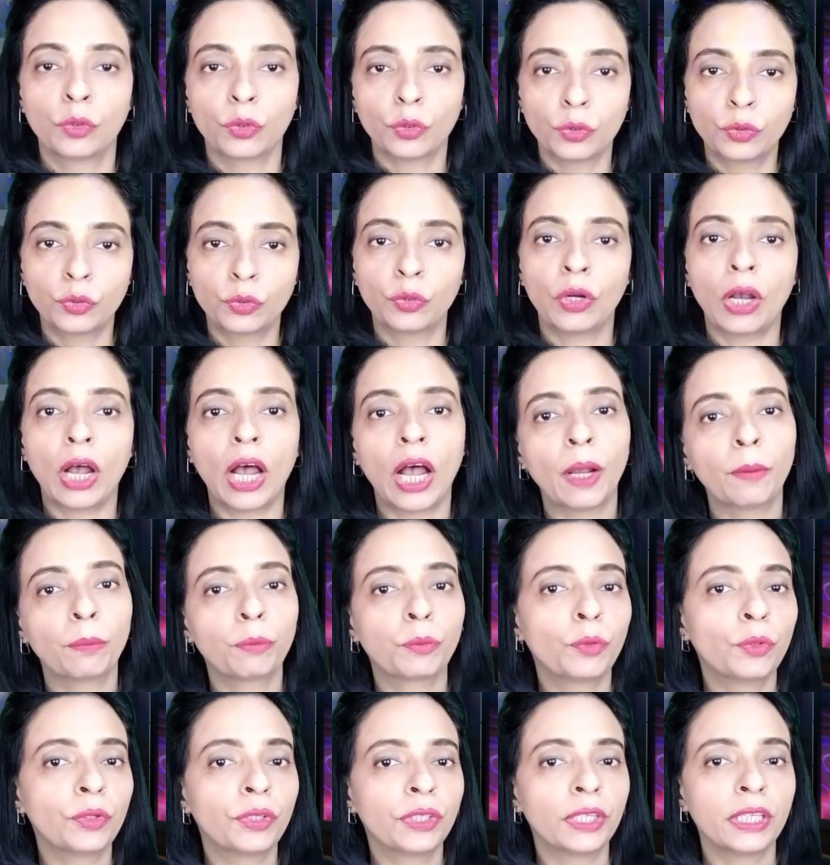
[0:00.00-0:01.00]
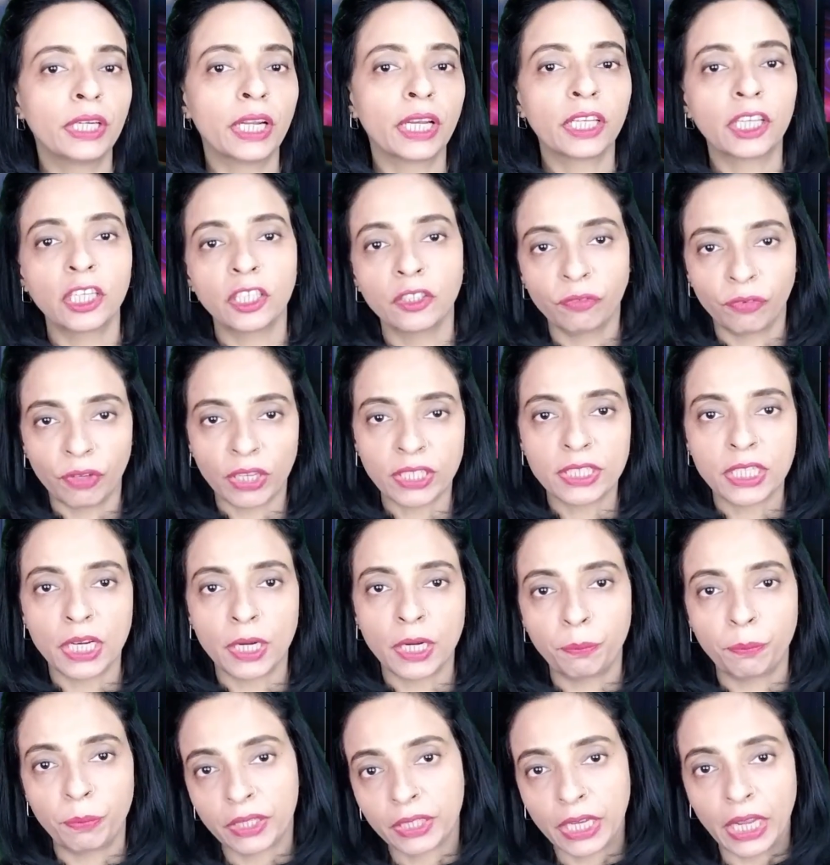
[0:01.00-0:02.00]
दोस्तों आपको टीना के इस
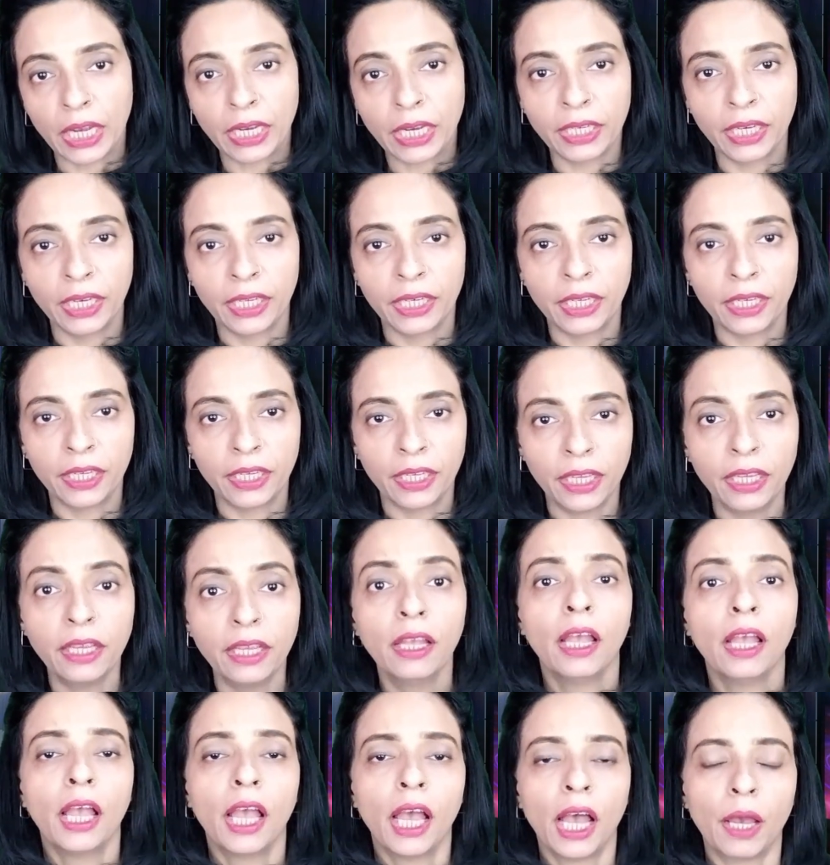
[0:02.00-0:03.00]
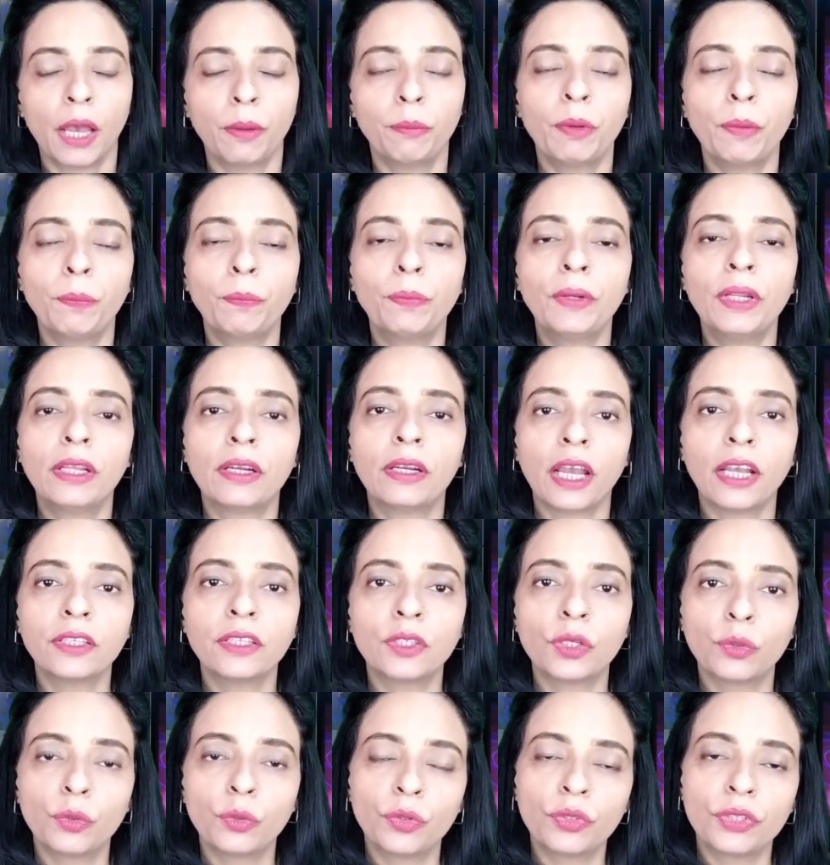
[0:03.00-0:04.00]
फैसले पर क्या कहना है हमें अपनी
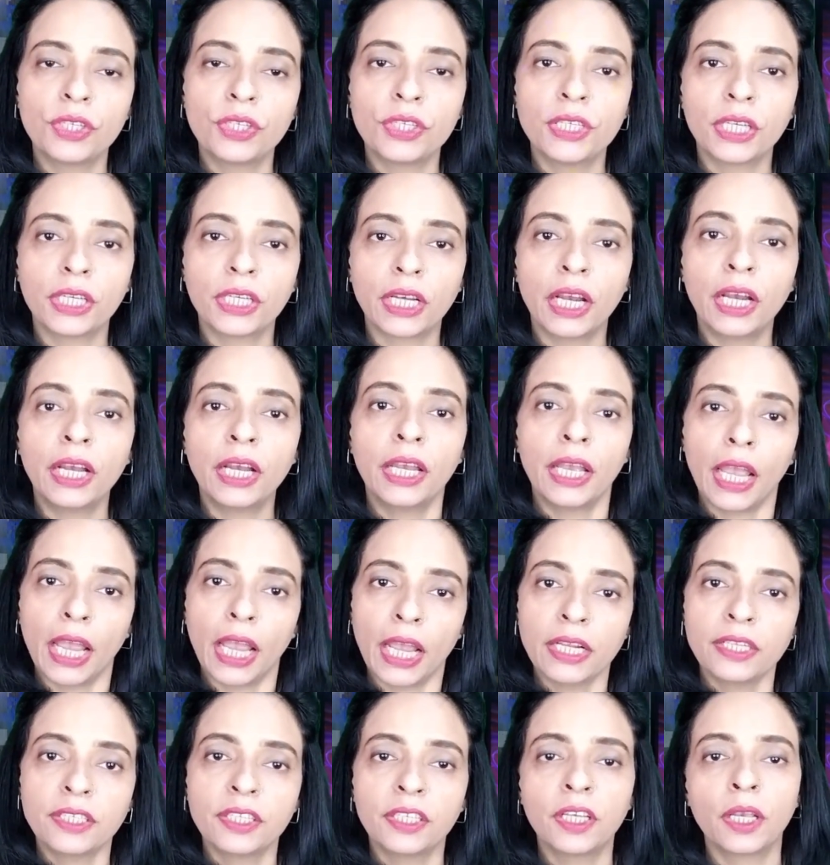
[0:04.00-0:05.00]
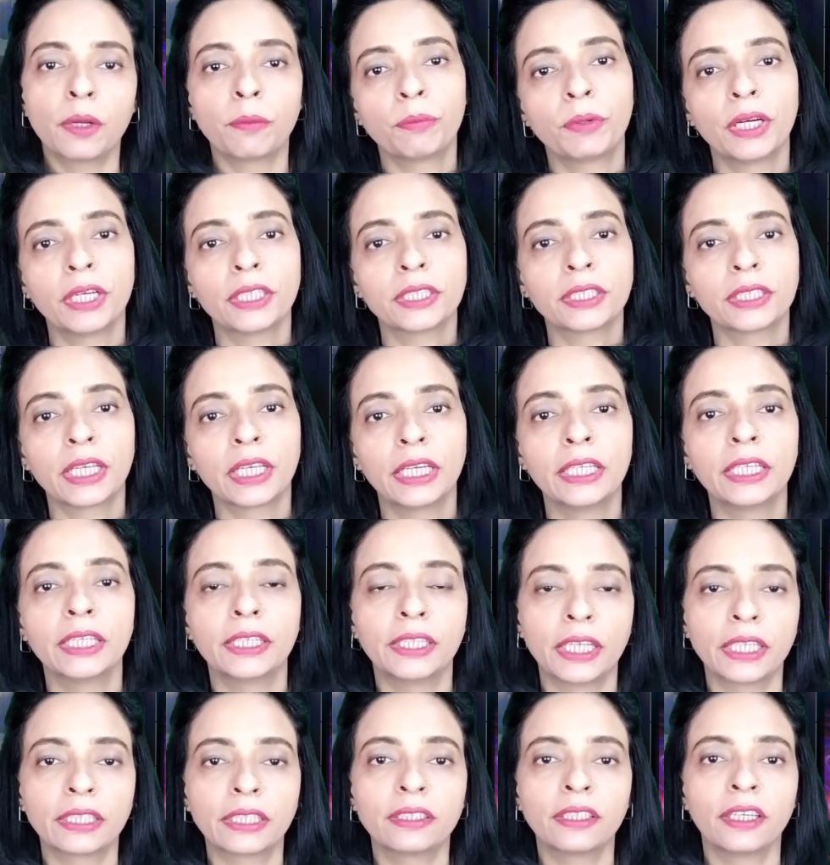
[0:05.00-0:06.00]
राय जरूर दीजिएगा ऐसे ही अपडेट्स के
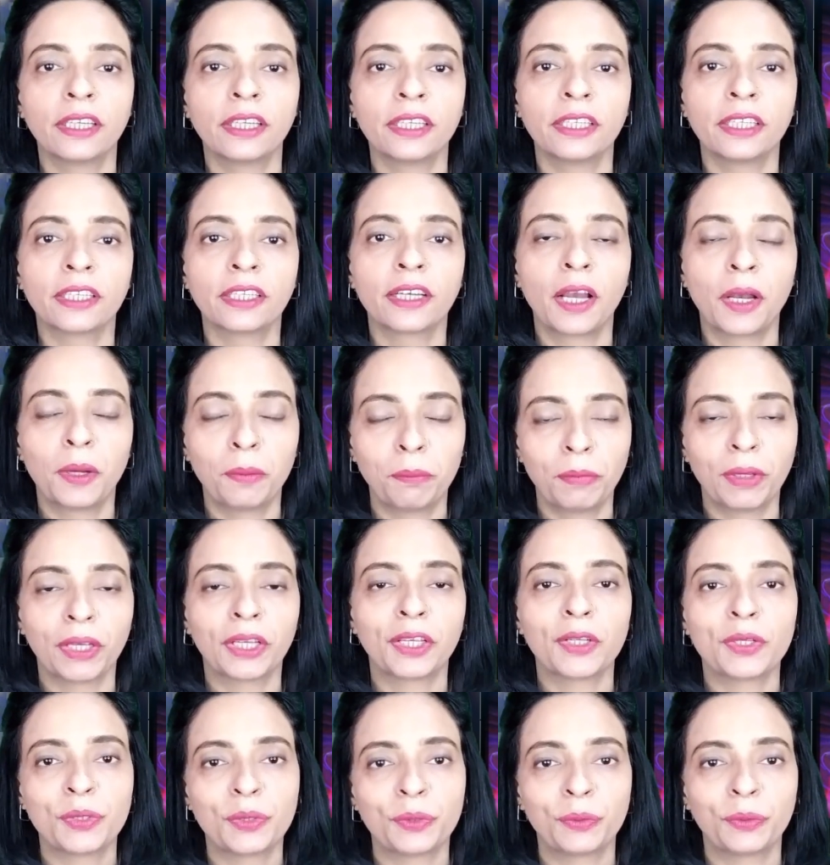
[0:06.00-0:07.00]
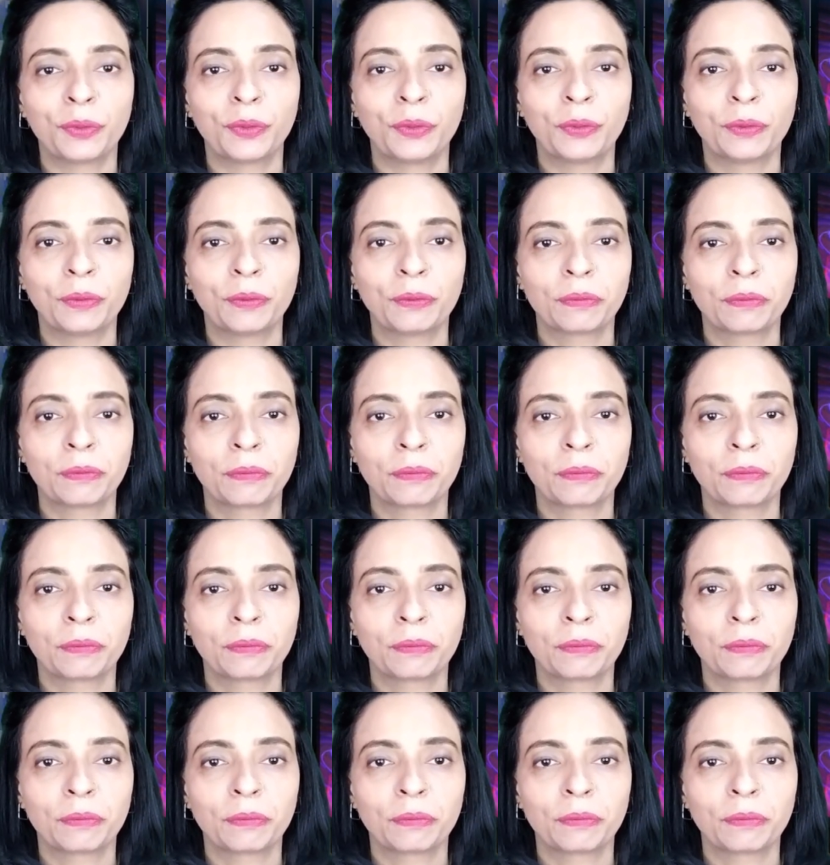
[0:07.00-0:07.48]
लिए देखते रहिएगा मेक स्टूडियो